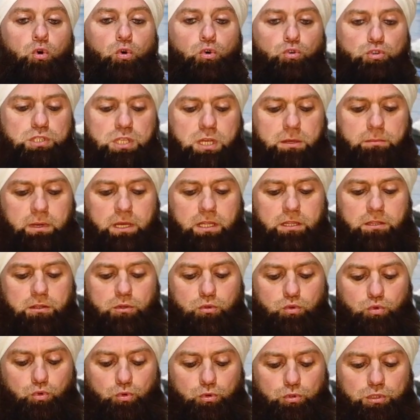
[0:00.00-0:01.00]
O
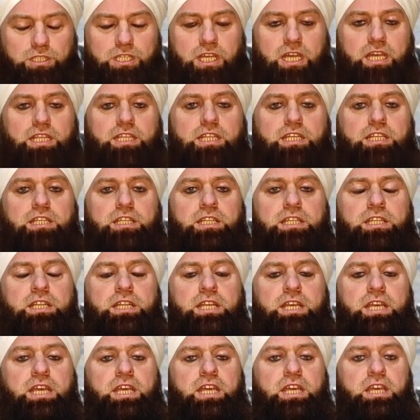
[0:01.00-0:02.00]
zaman ülkenin
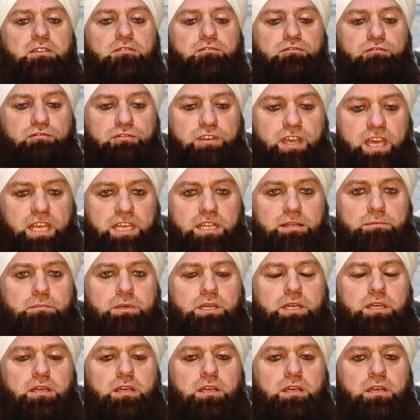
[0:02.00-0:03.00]

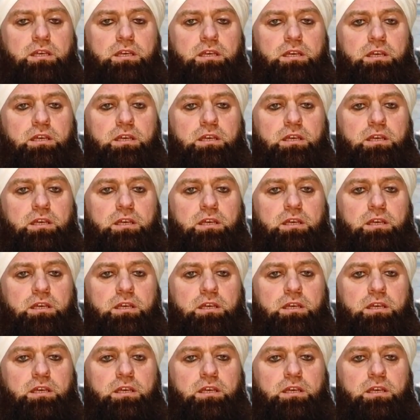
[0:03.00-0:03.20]
verimi